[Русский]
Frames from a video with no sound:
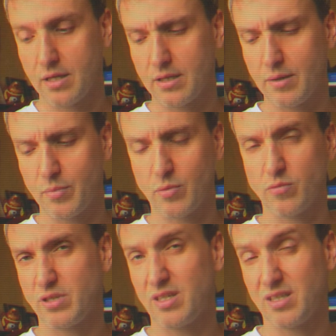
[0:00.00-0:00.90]
Там, по-моему,
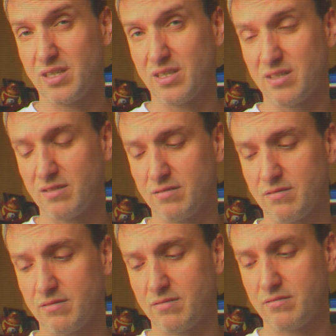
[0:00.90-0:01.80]
скидка
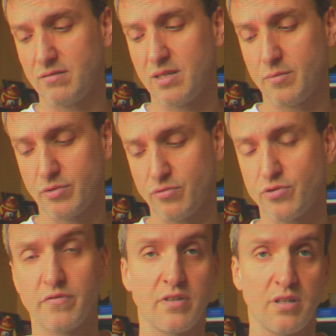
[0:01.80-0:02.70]
на
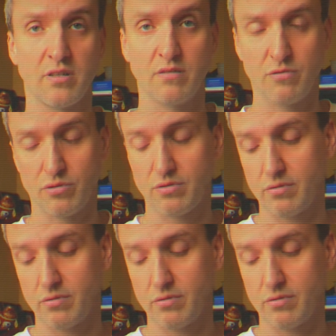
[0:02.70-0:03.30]
обслуживание 900